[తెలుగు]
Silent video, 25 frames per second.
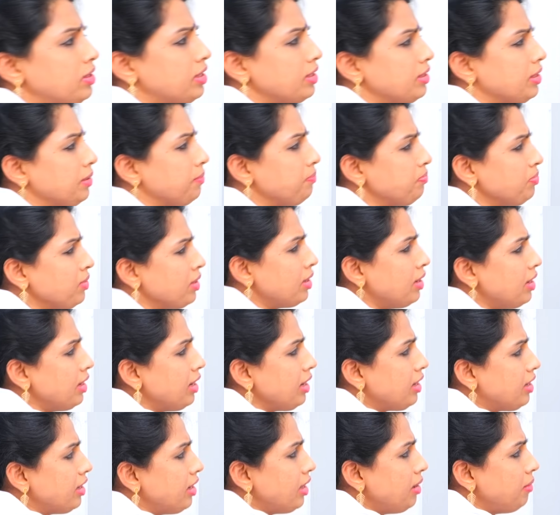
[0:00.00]
ఉంటుంది
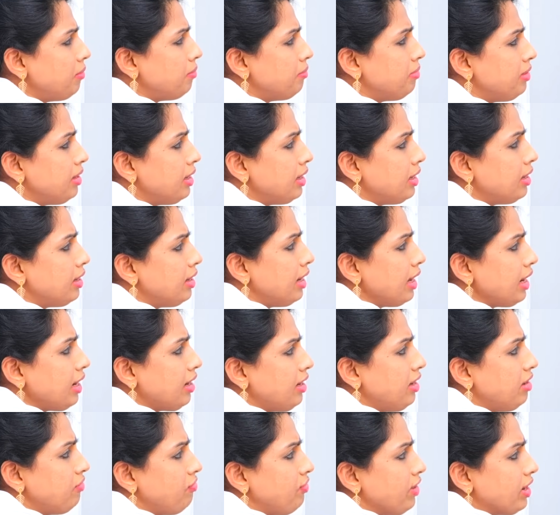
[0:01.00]
ఇక్కడ
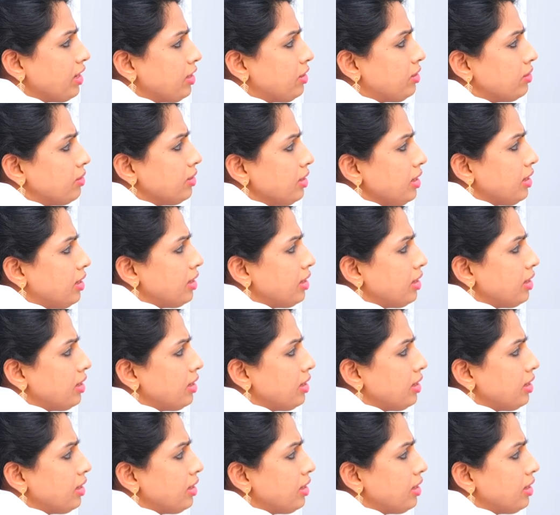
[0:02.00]
నెక్ డిఫెక్ట్